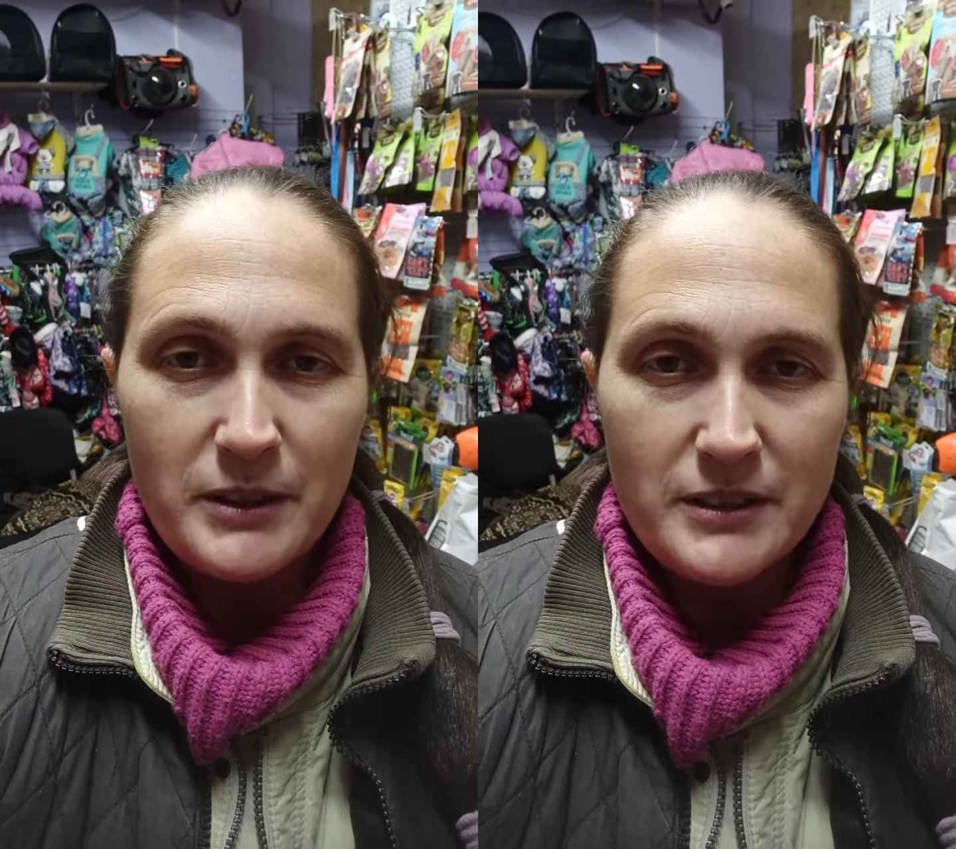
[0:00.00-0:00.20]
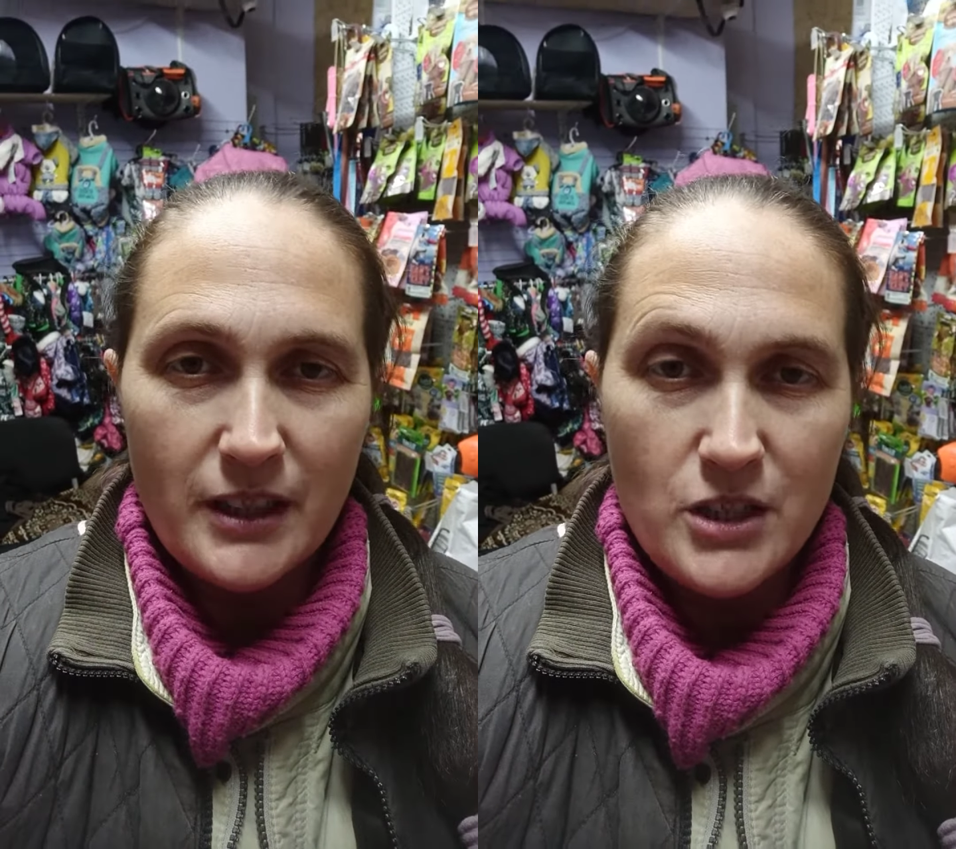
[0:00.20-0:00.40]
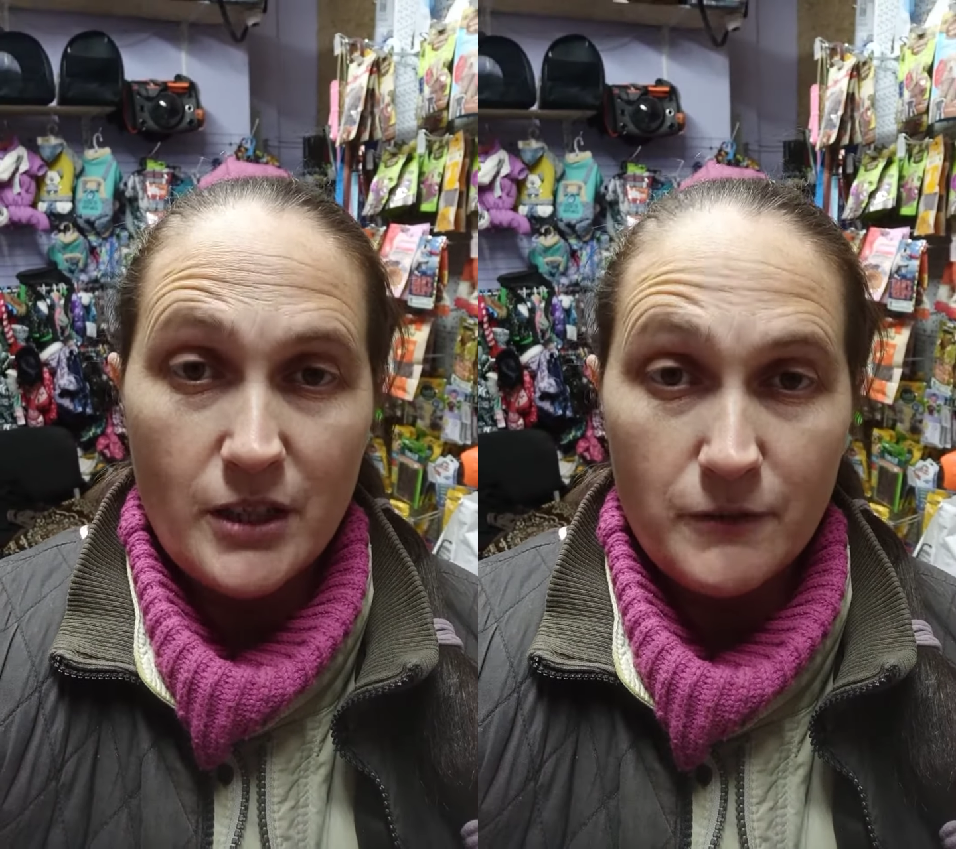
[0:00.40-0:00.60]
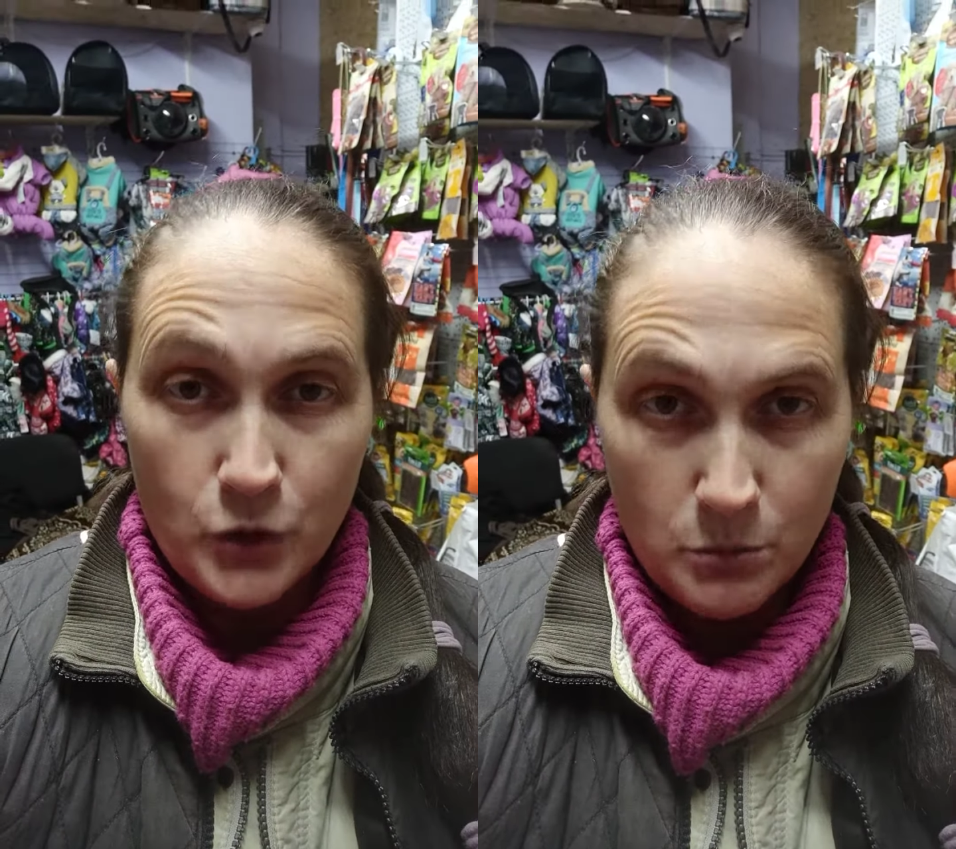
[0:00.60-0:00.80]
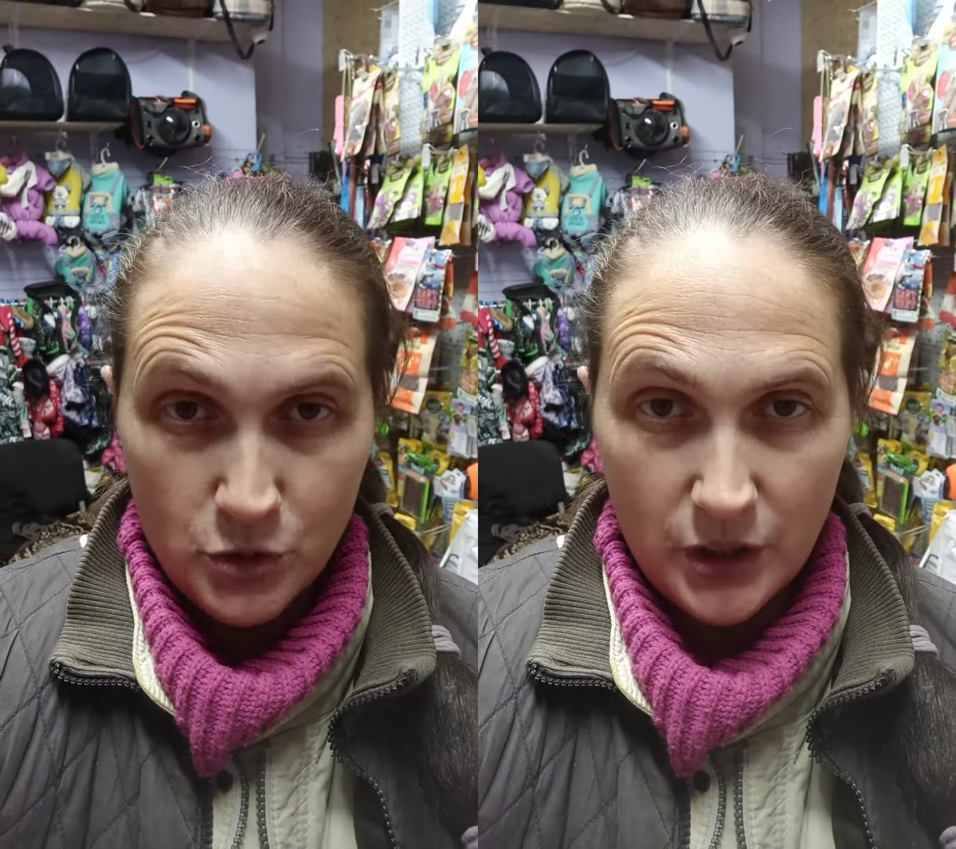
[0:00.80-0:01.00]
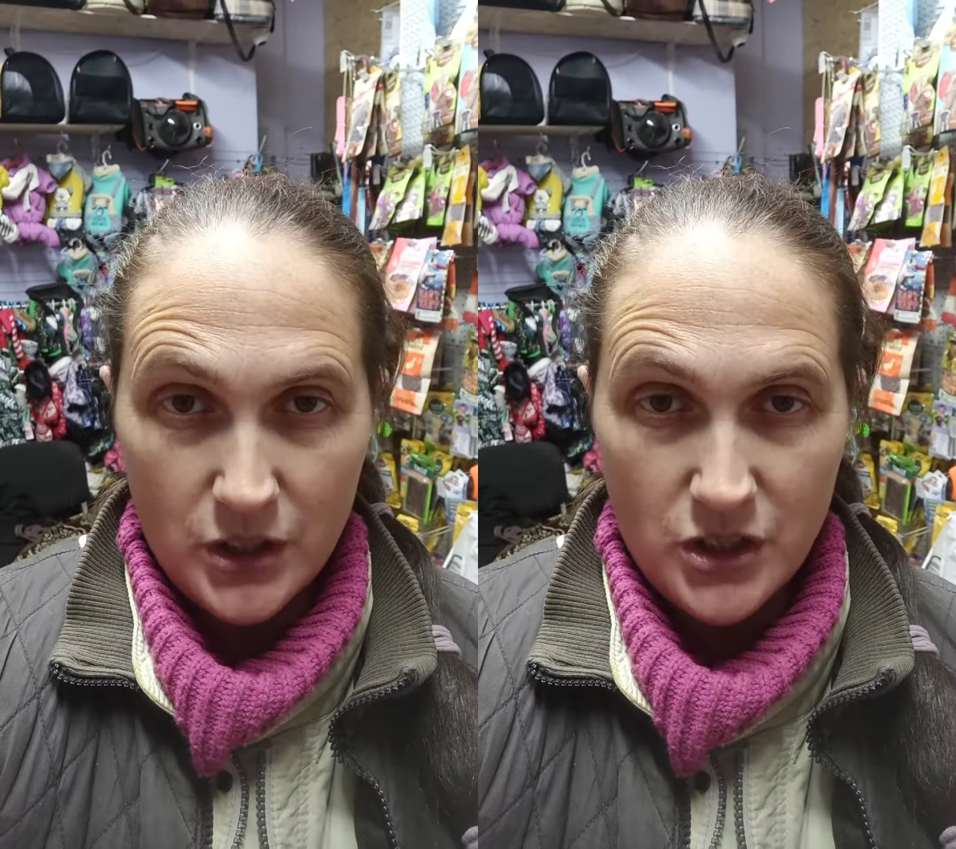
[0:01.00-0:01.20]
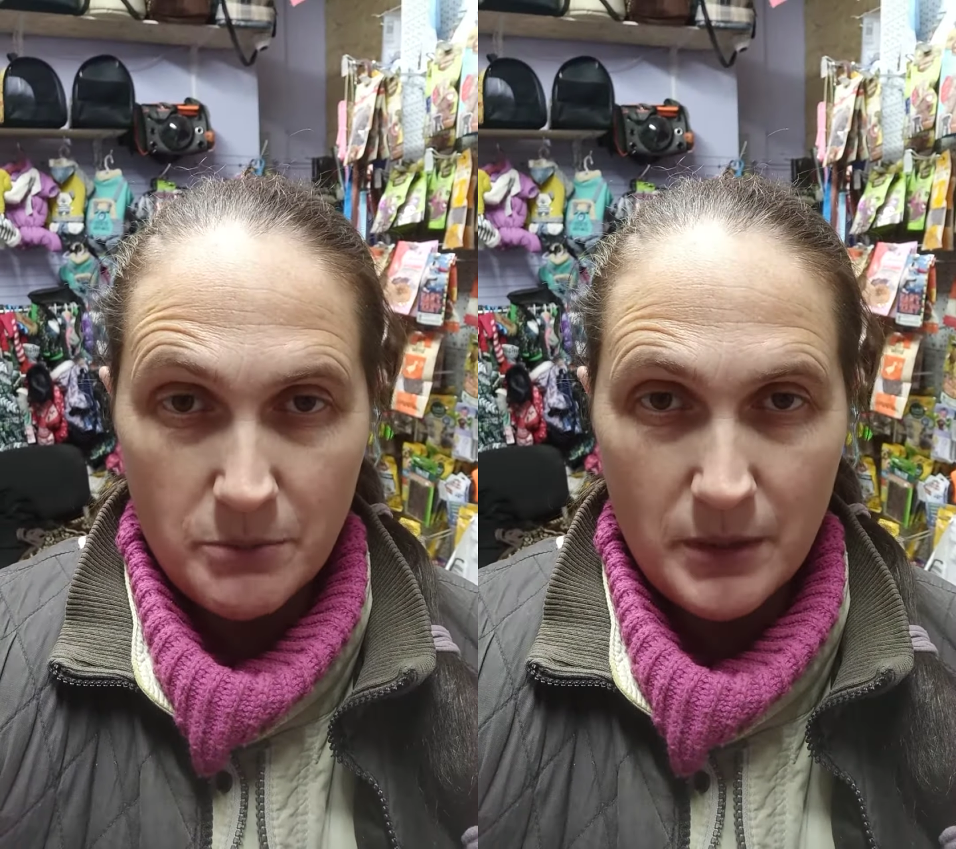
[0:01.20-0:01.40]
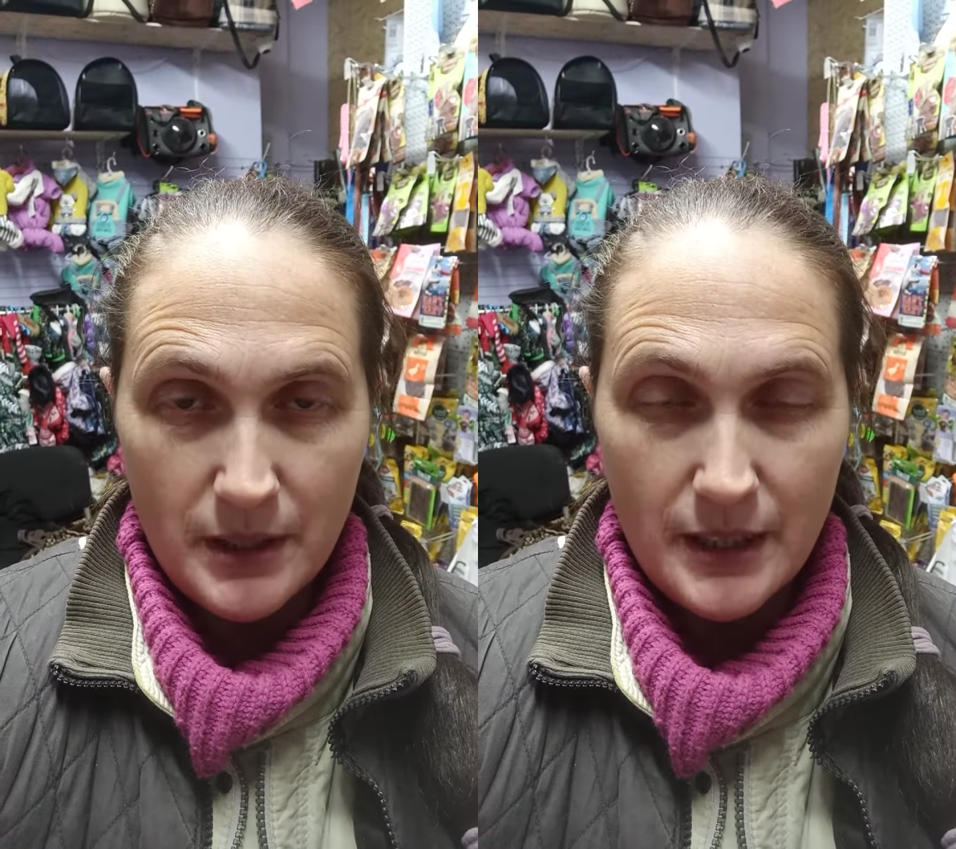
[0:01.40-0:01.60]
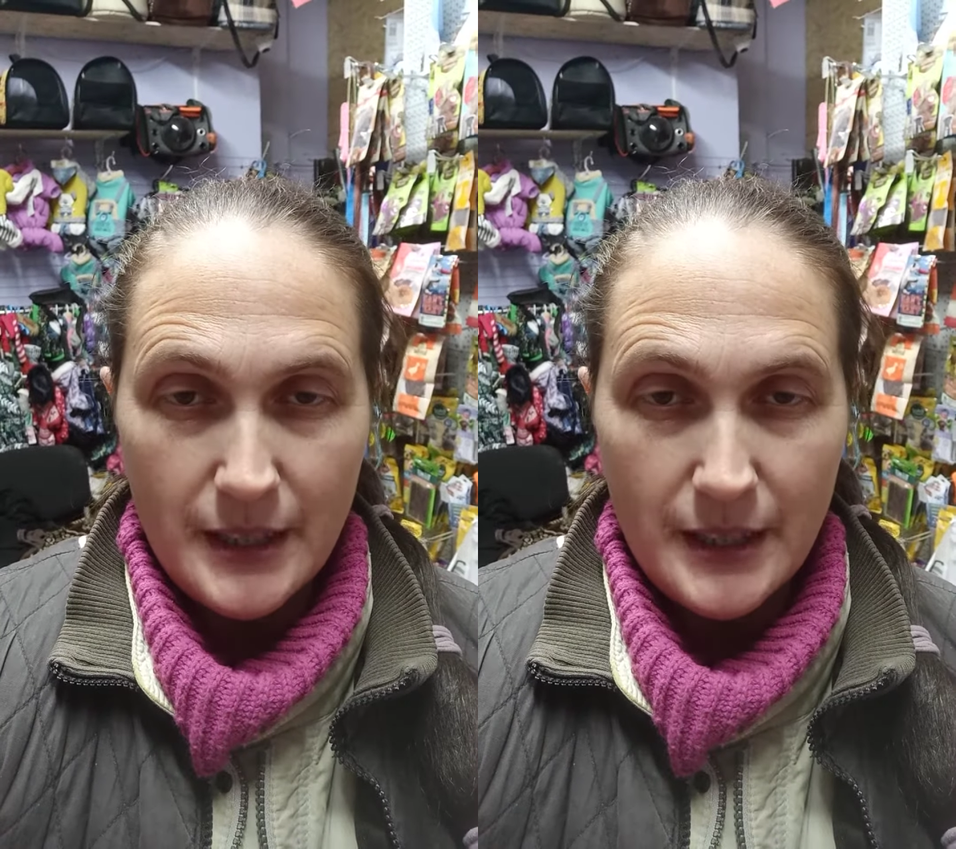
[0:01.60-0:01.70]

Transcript: стрижкам в том же режиме.